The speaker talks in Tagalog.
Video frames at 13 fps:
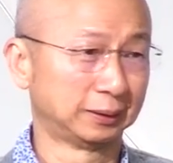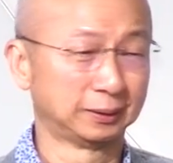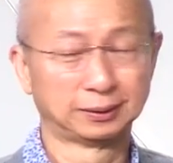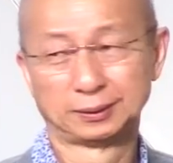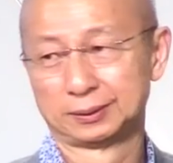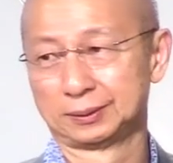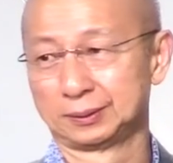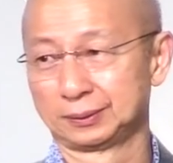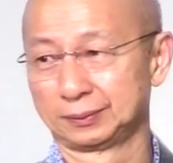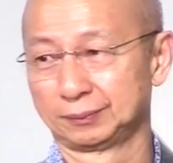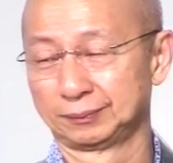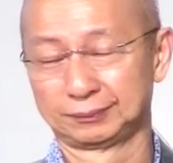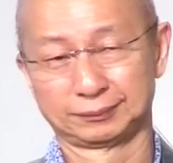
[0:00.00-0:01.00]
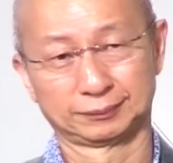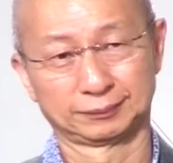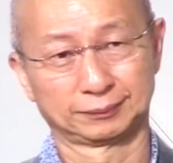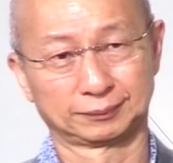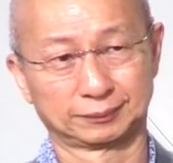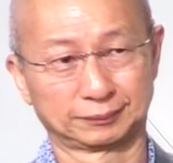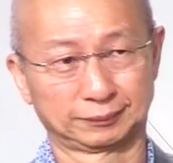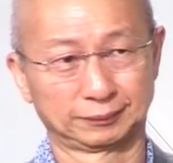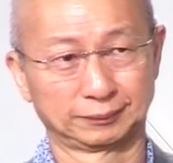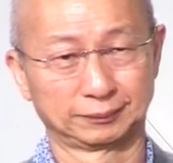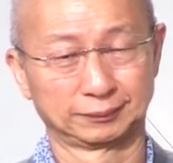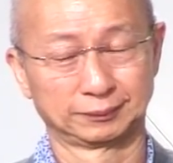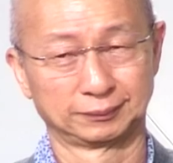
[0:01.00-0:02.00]
Uh, mula sa chapter
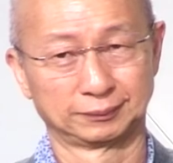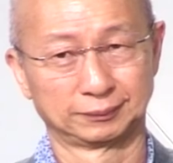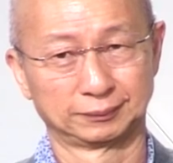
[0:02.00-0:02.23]
15